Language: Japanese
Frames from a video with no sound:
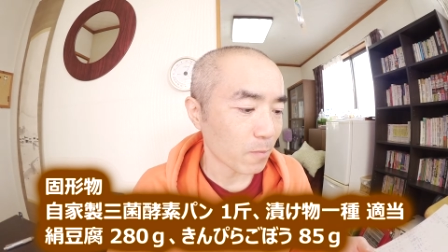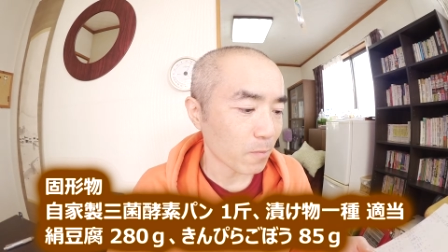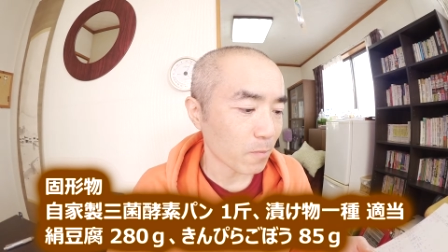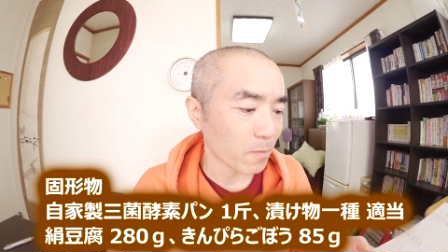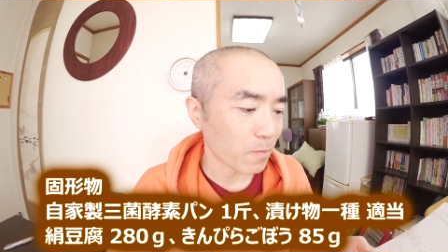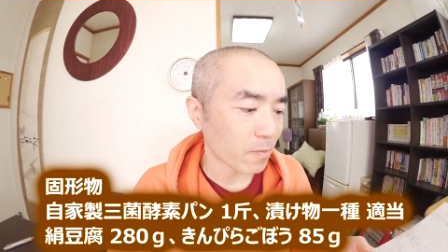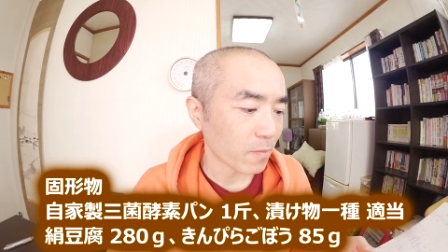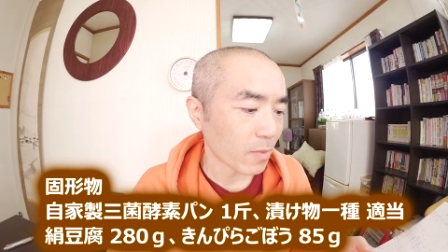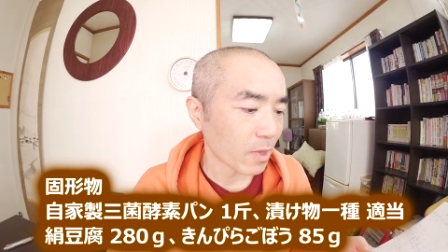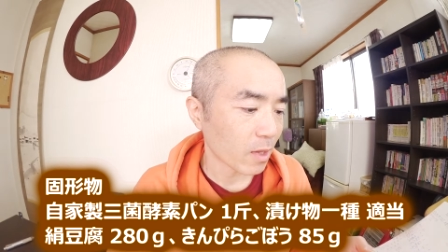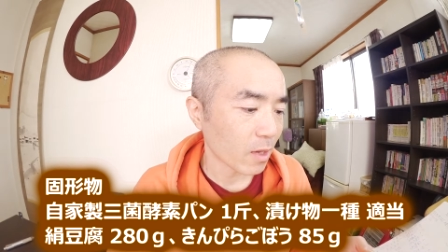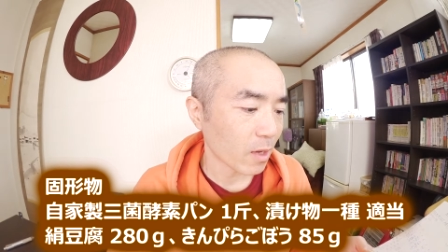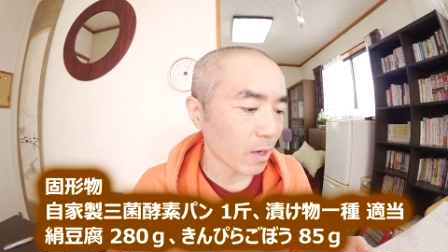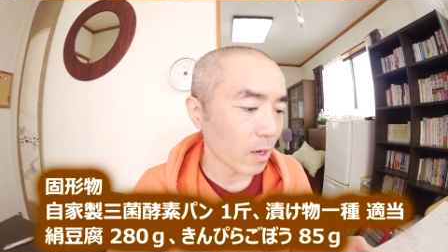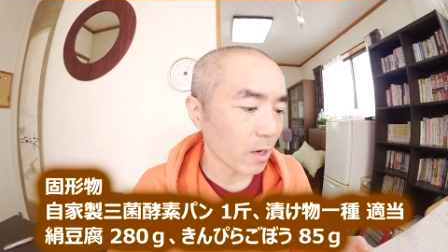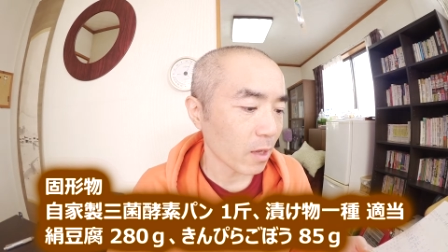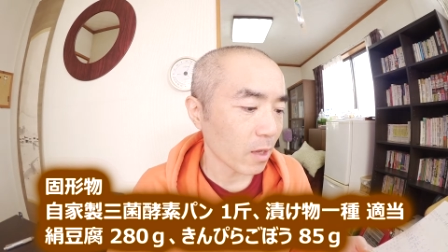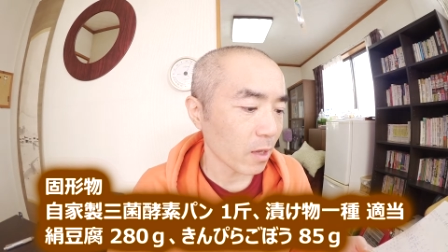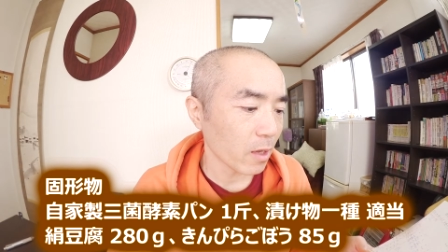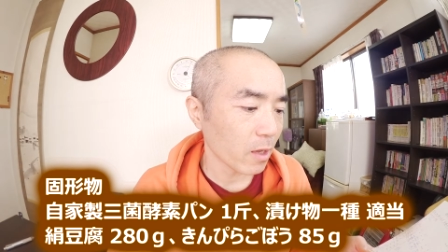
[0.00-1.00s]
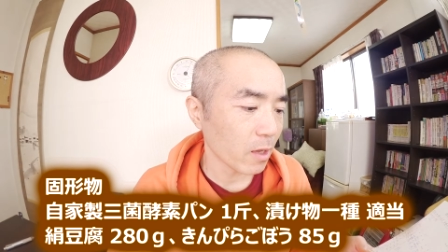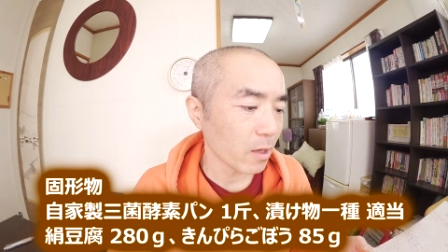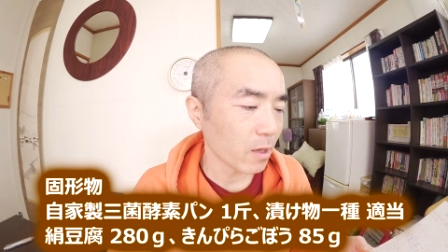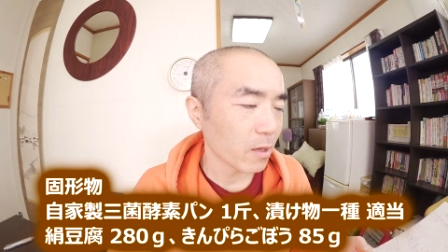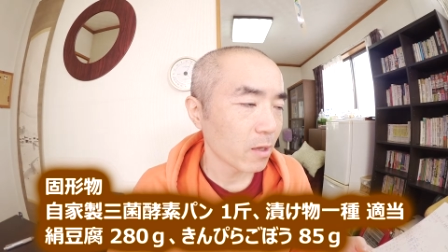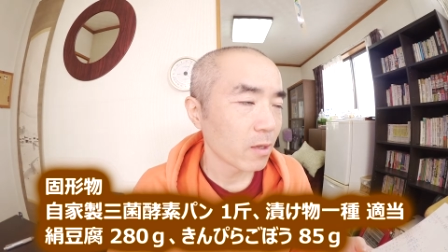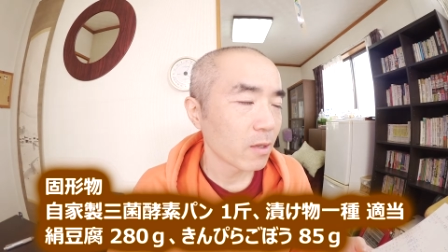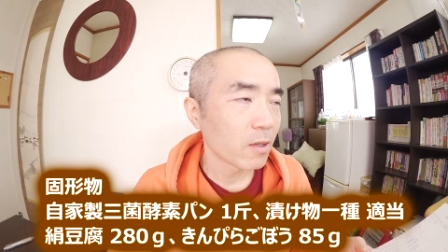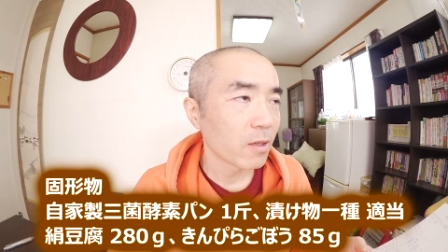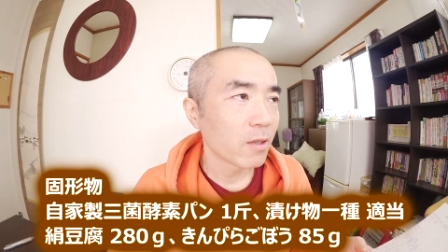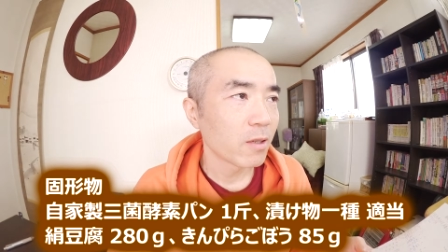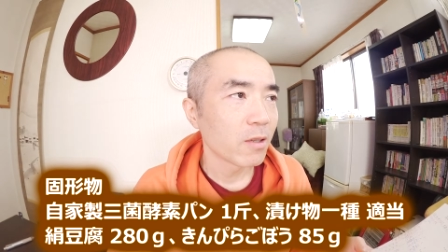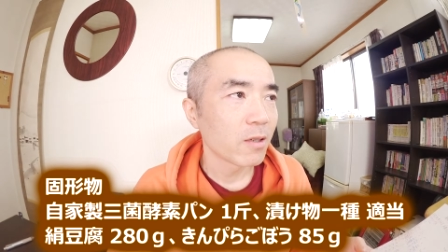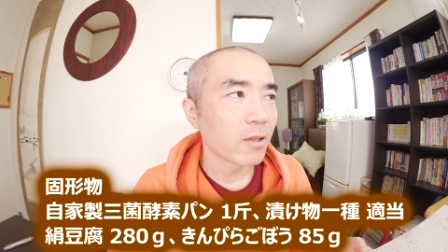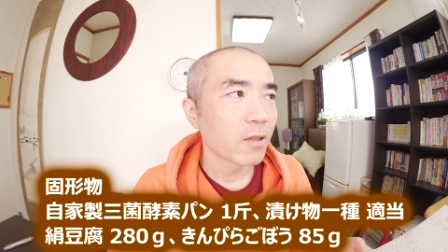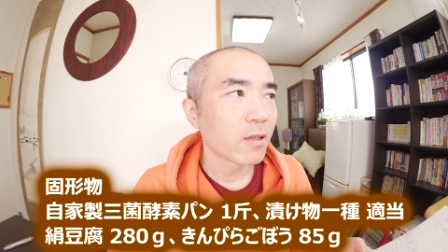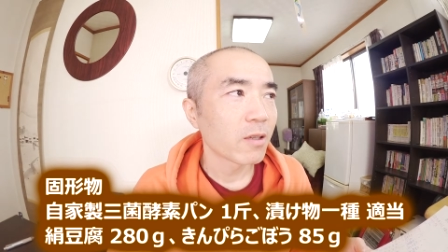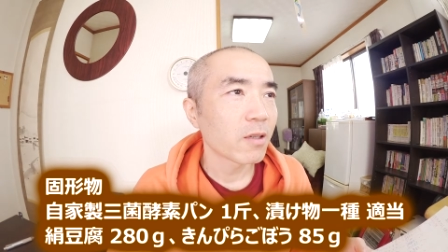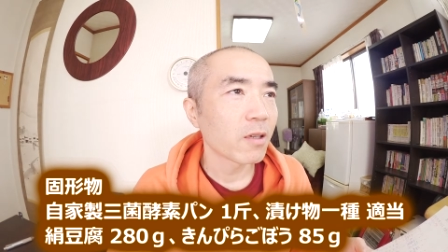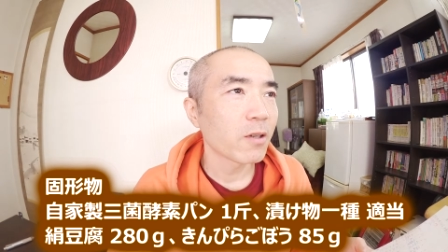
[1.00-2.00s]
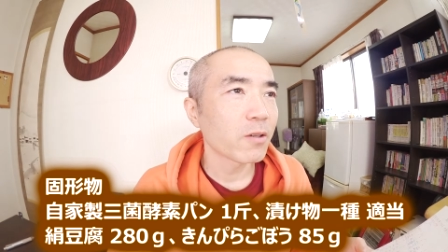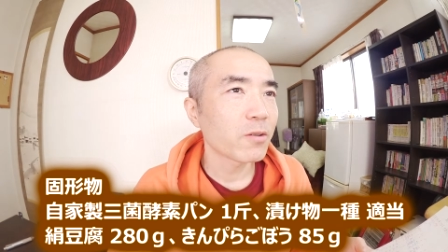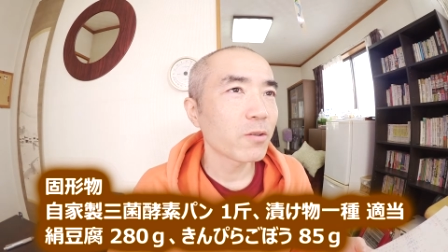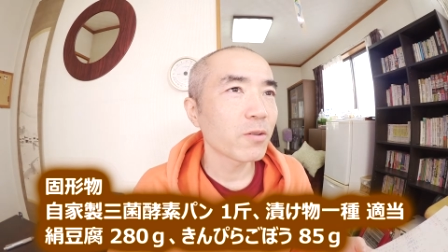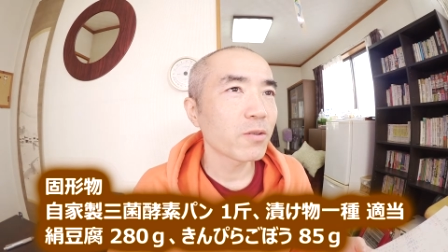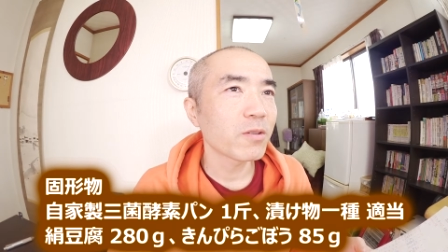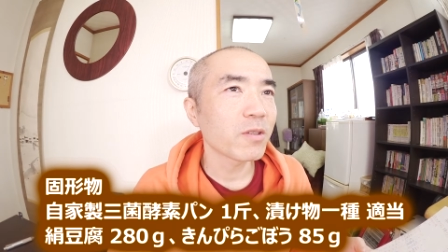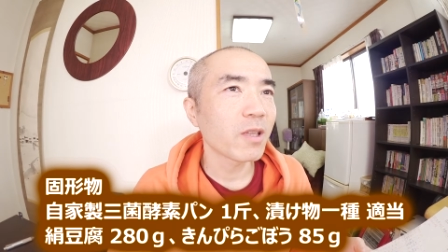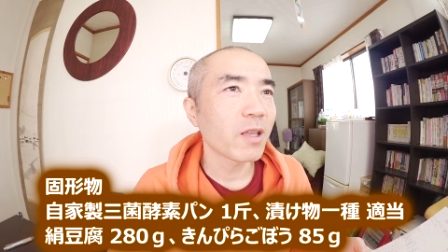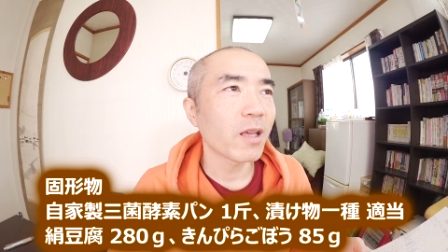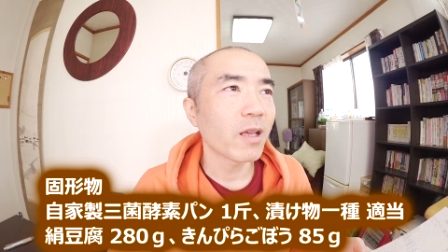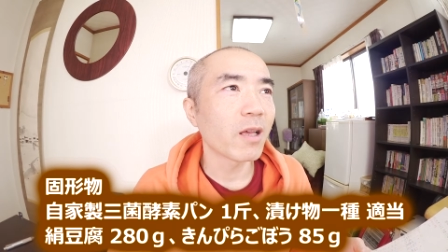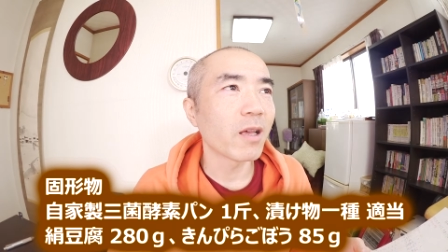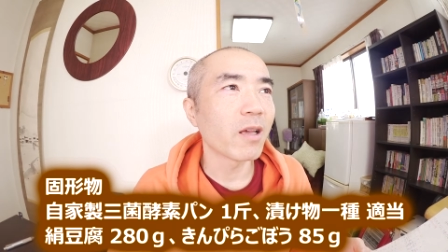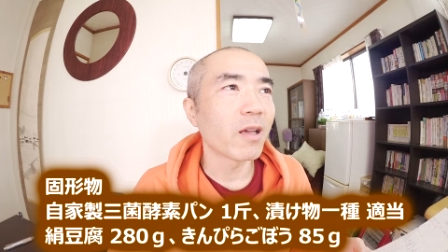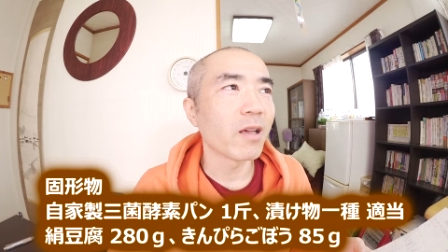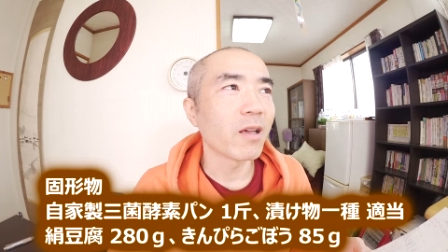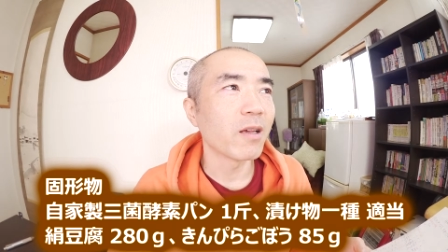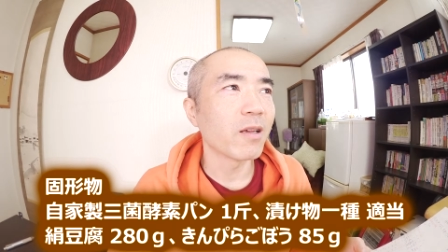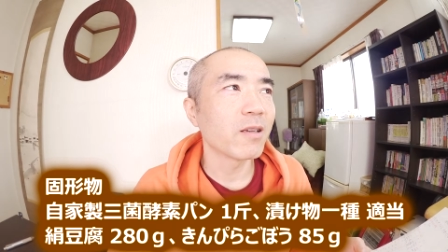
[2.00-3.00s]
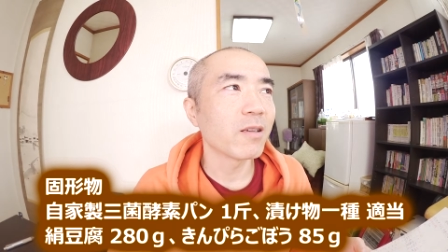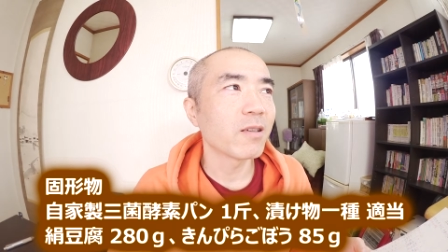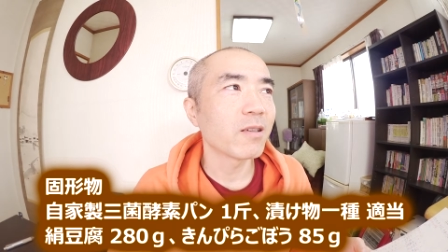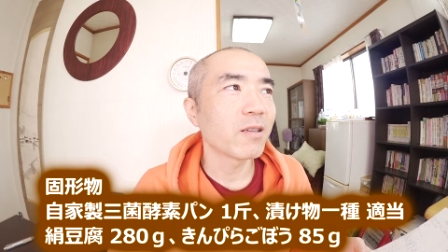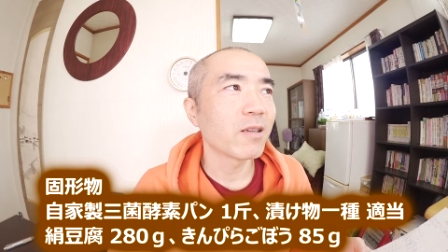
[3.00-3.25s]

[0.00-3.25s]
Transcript: うん、あれ、結局ね、